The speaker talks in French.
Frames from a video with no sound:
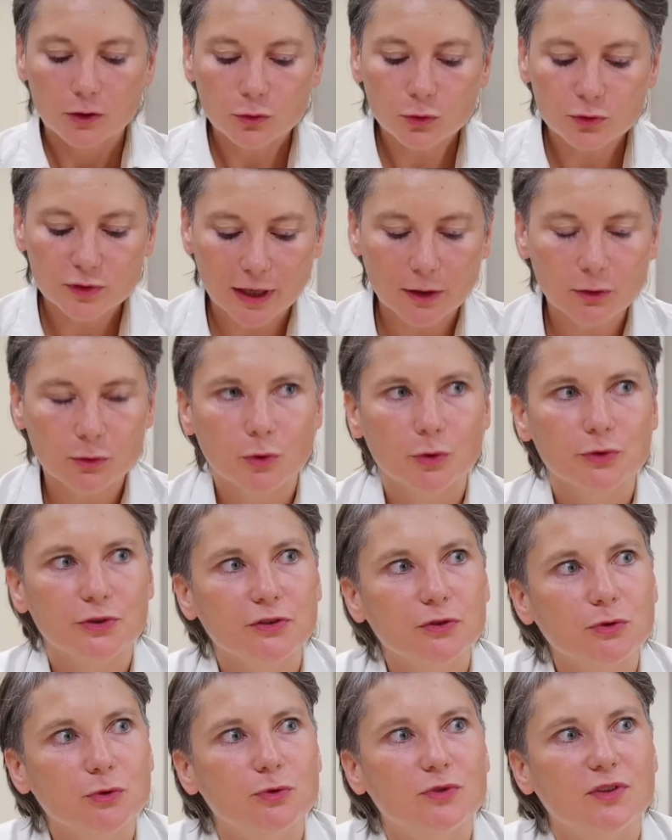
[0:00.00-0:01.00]
Nous allons en
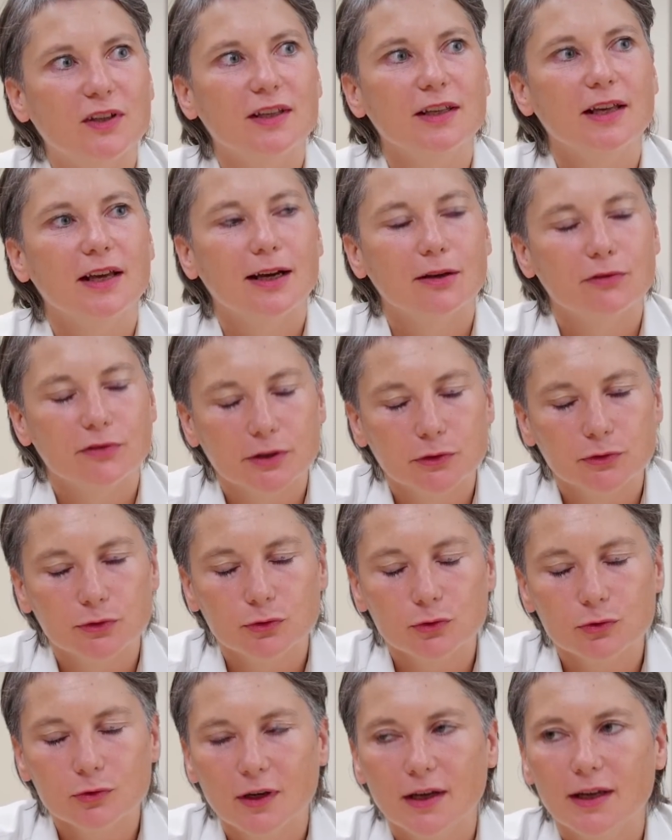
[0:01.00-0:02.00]
discuter avec
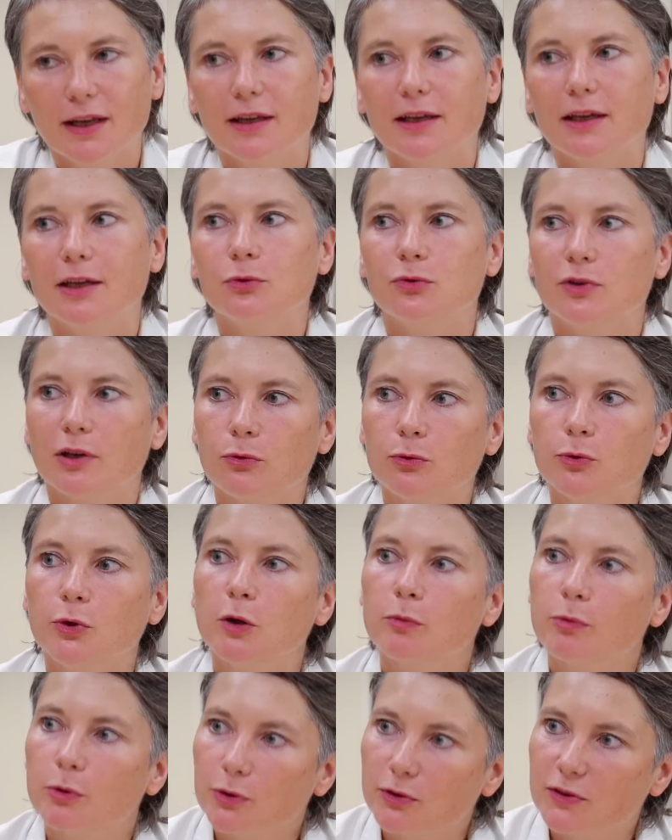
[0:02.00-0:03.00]
vous et nous allons
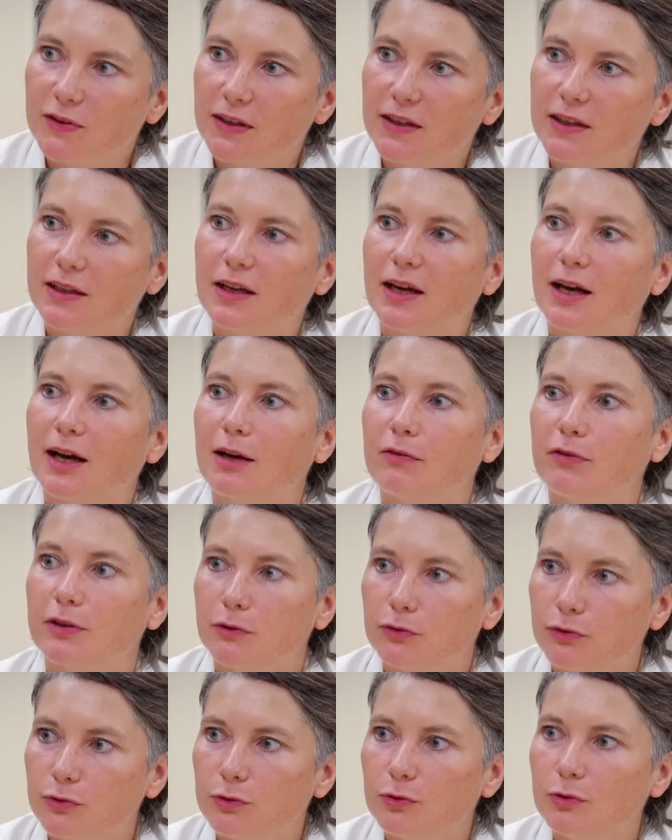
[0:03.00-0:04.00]
commencer
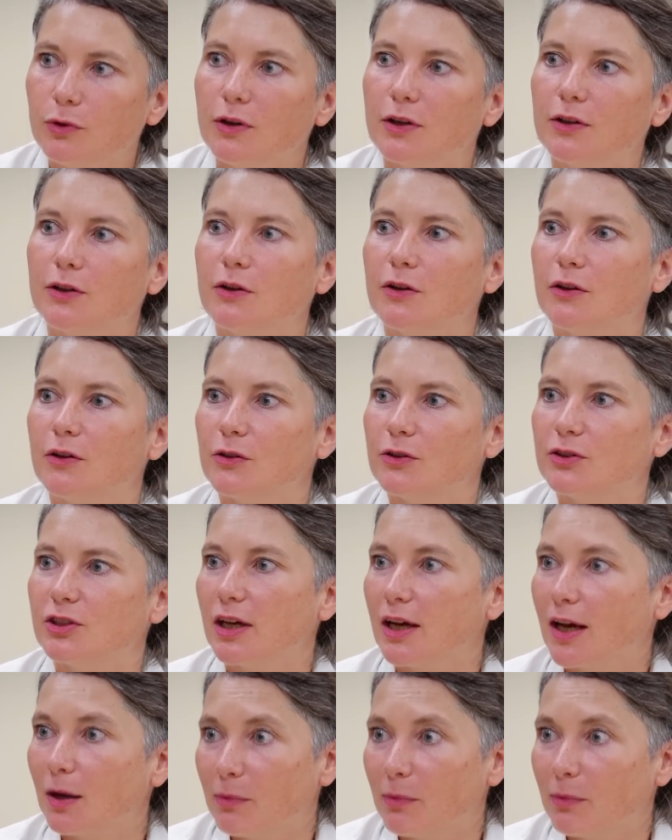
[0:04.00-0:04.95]
avec vous, euh, Gérard